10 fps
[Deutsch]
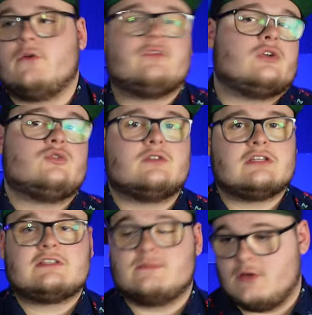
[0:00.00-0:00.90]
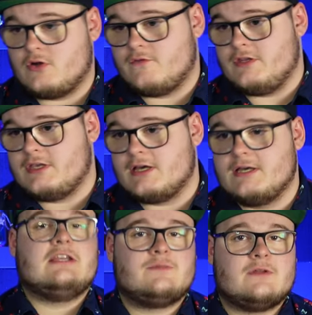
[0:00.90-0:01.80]
Auf Deutsch übersetzt mehr oder
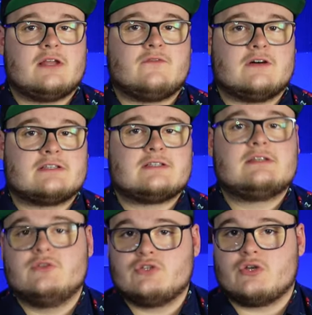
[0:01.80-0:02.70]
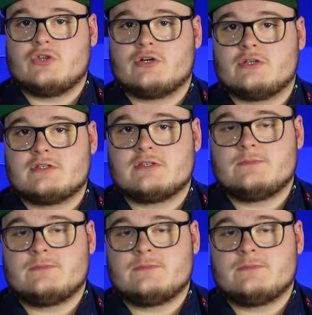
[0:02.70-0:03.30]
weniger, ich bin etwas Besonderes.